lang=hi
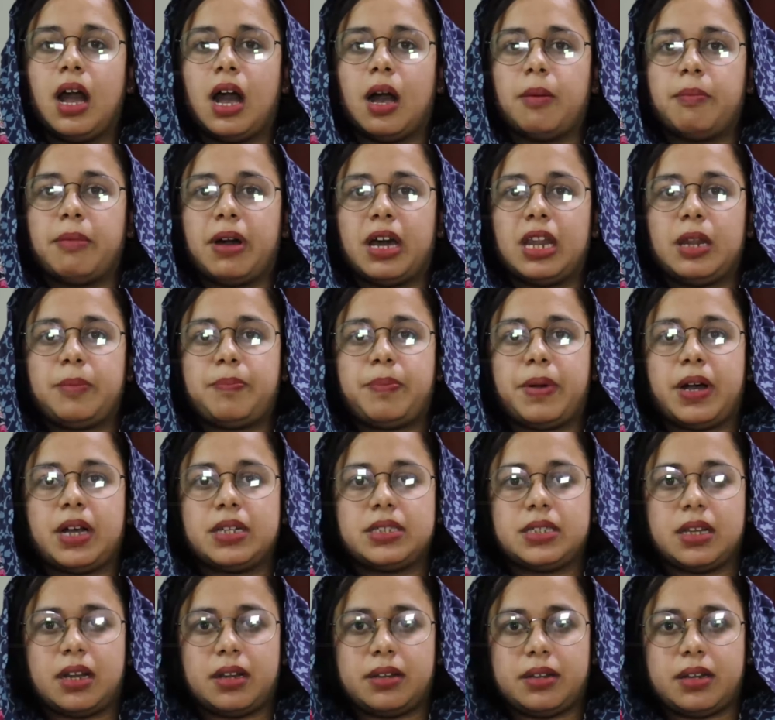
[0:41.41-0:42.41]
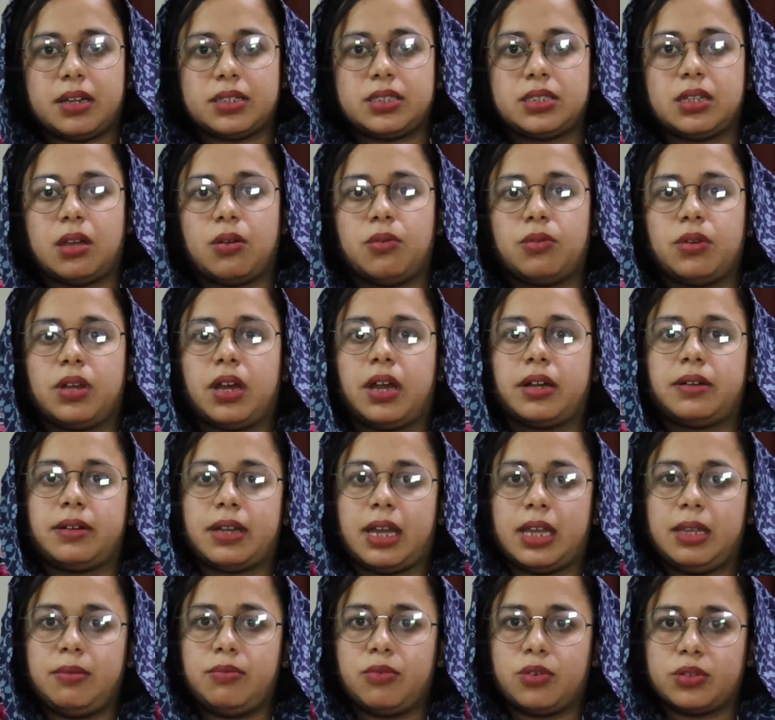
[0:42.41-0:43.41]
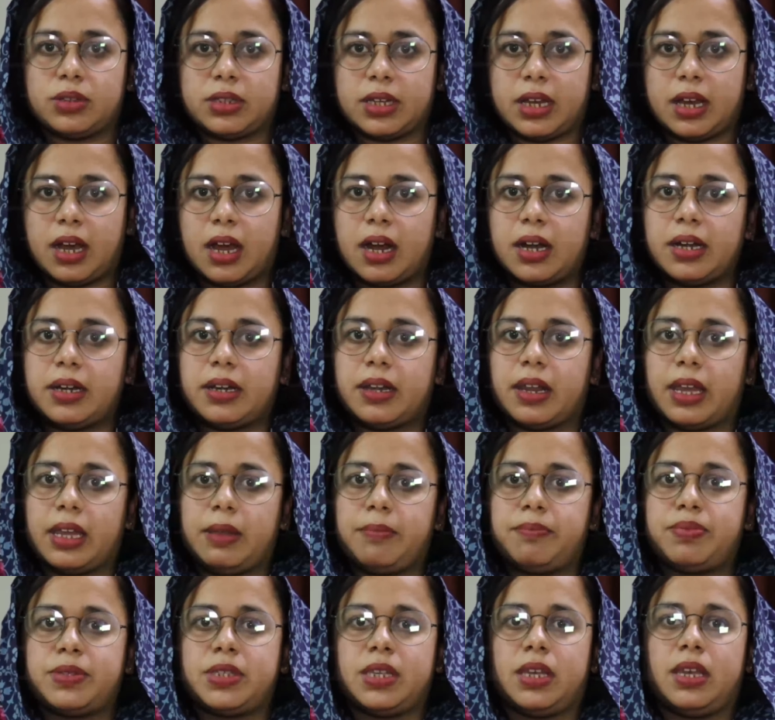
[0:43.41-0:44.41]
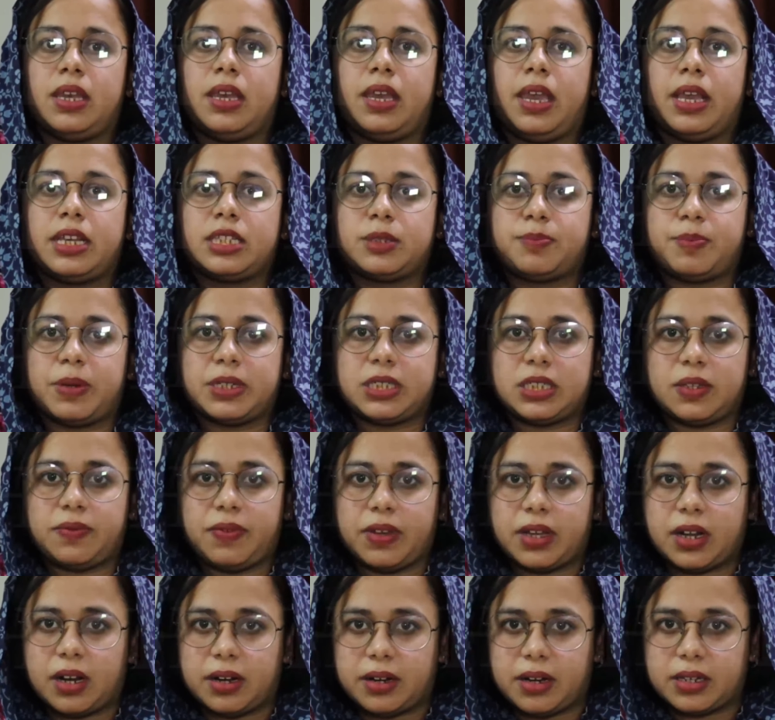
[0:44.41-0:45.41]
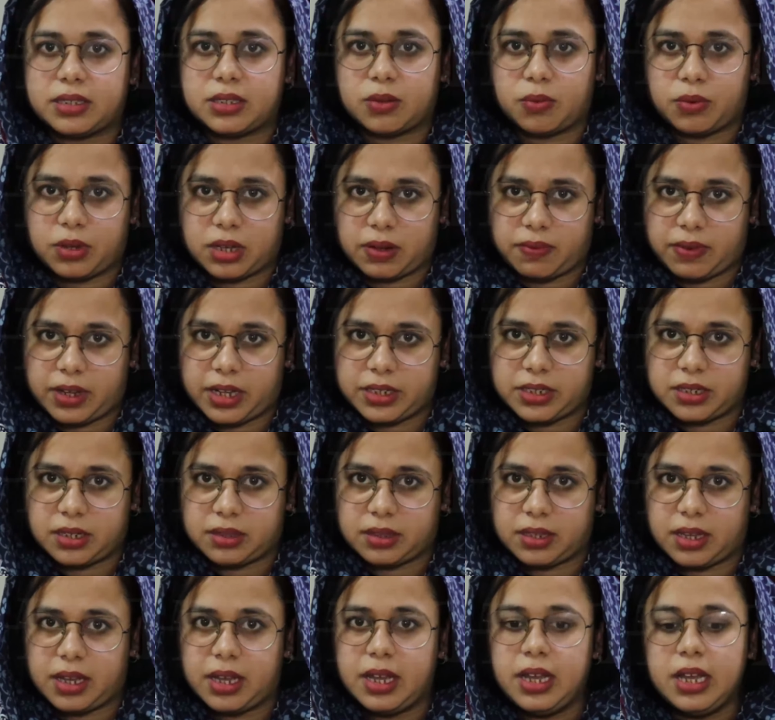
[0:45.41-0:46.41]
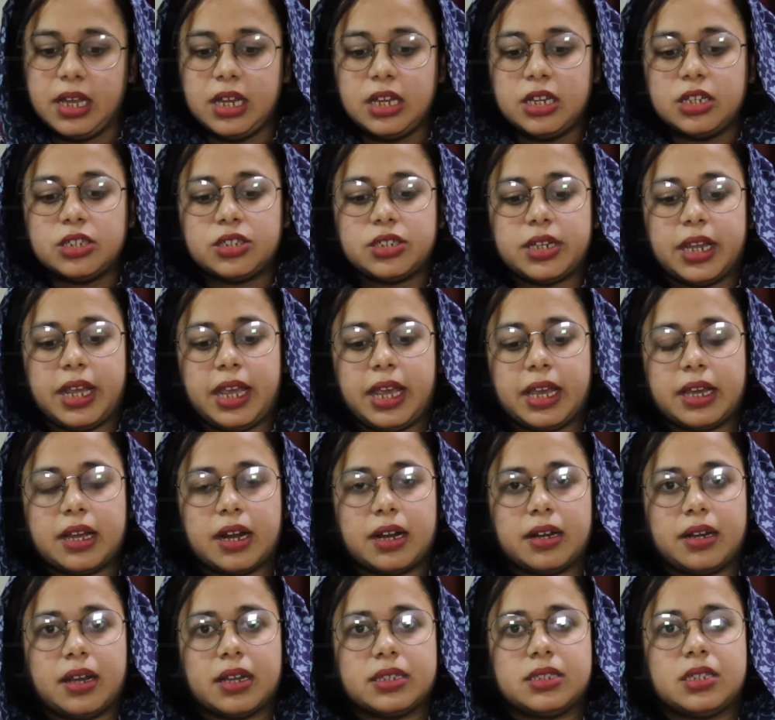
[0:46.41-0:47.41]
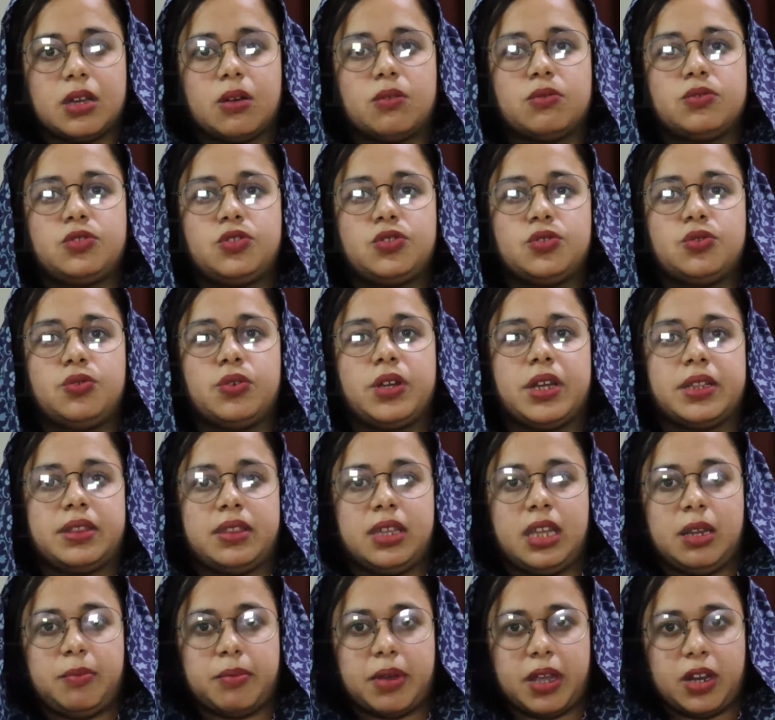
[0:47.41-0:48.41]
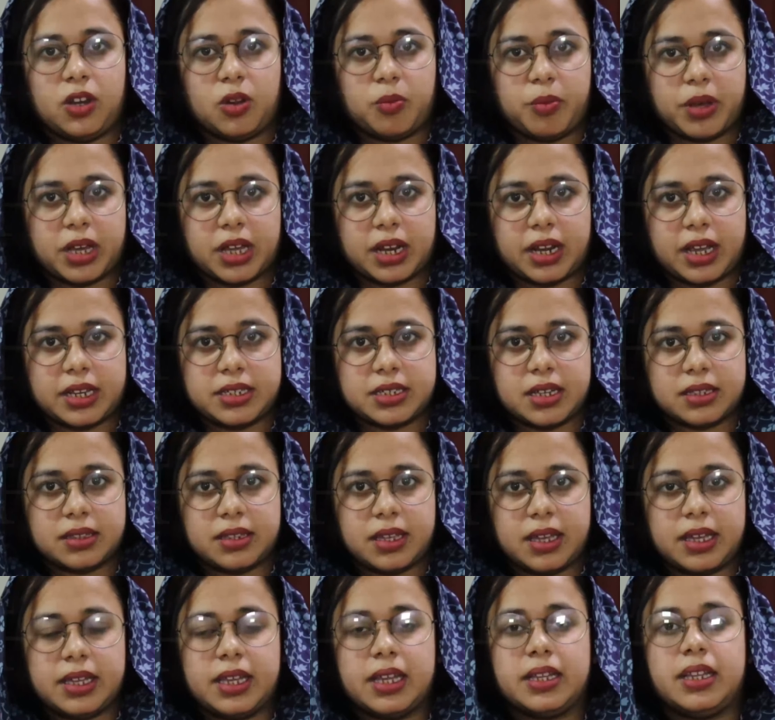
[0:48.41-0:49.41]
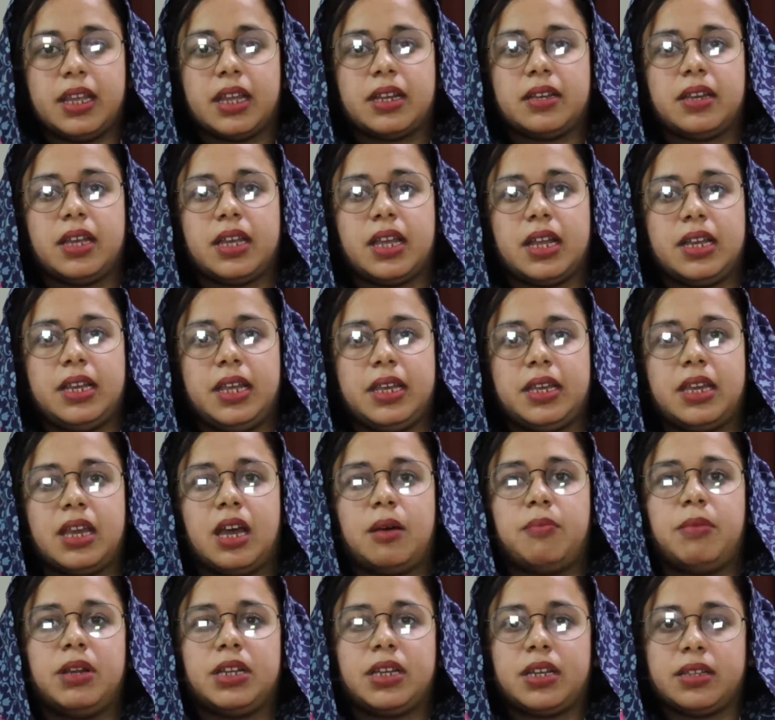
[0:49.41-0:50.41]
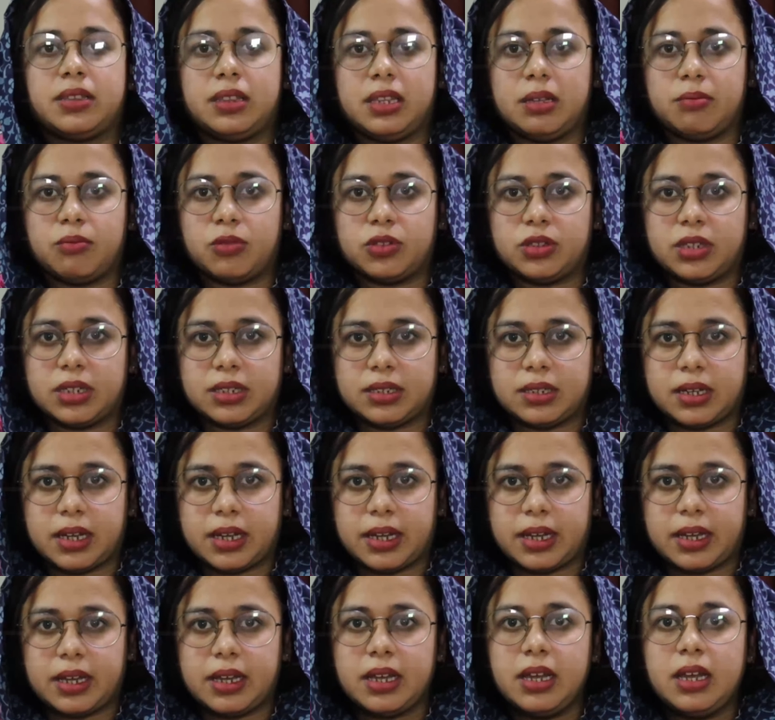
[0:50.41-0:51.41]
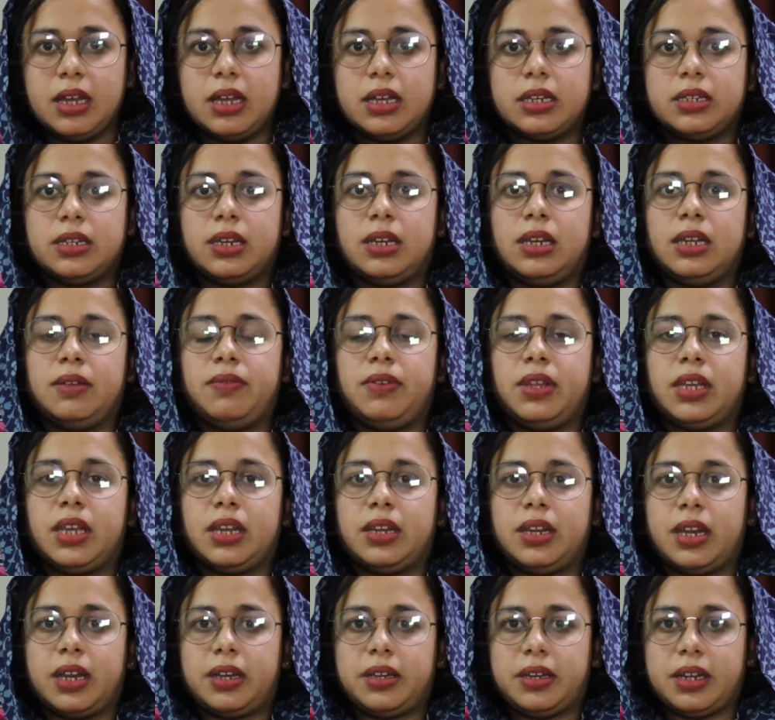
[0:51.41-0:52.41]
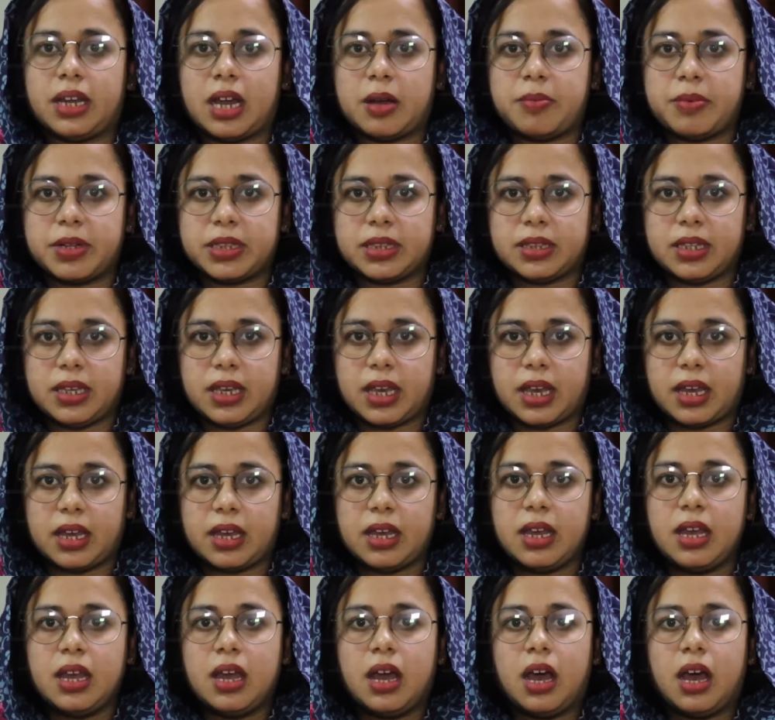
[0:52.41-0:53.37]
हमारे पास अल्ट्रासाउंड का टाइम होता है हर टाइम से एक स्पेसिफिक अल्ट्रासाउंड करवाया जाता है एक अल्ट्रासाउंड शुरू के तीन महीनों में कराया जाता है ये देखने के लिए कि हमल कितनी मुद्दत का है डिलीवरी की डेट क्या बनती है